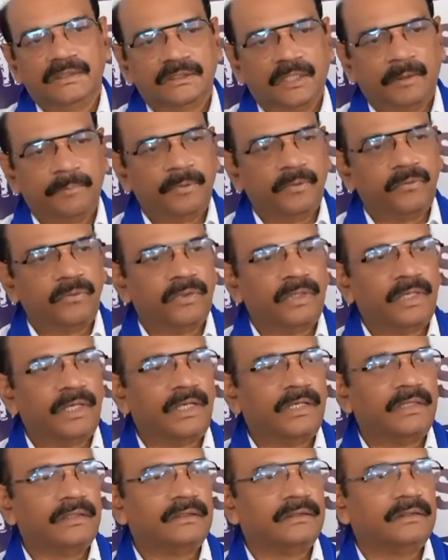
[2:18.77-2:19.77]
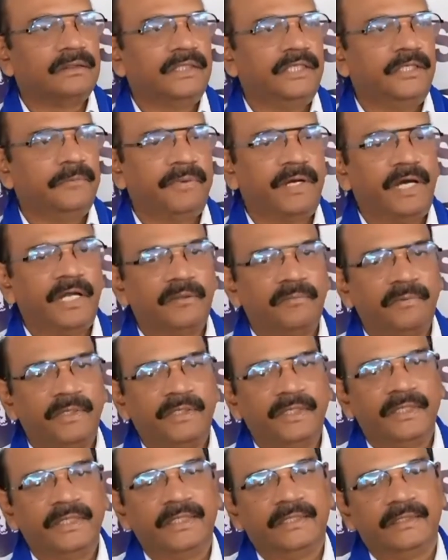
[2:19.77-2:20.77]
తప్పకుండా ఈ
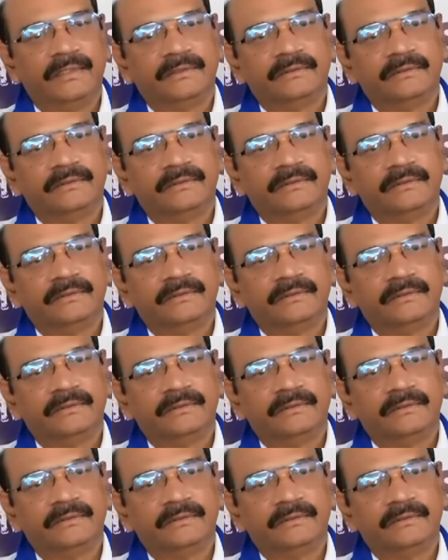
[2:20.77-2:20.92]
పార్లమెంట్ని